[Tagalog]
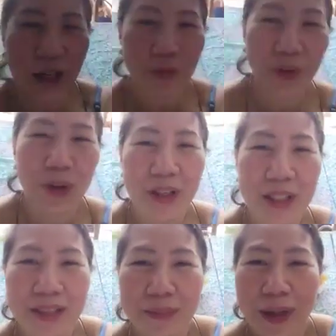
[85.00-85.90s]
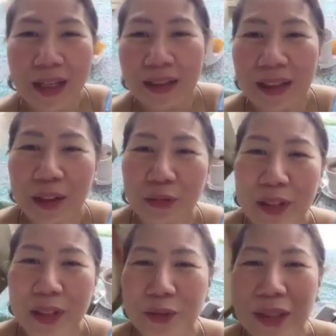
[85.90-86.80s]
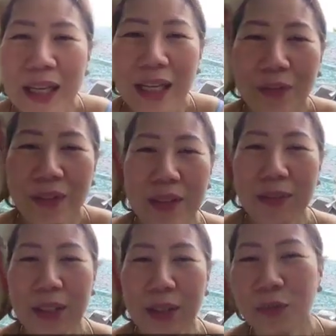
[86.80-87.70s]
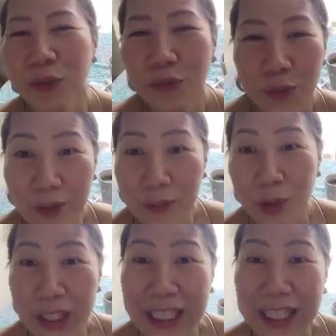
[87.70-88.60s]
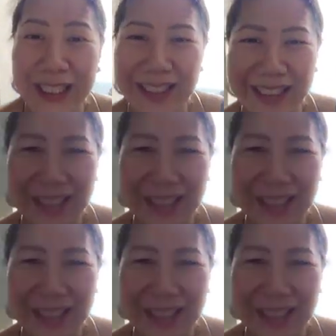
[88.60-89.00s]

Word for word: Of course, my dear friends for life, that's my coffee for the morning.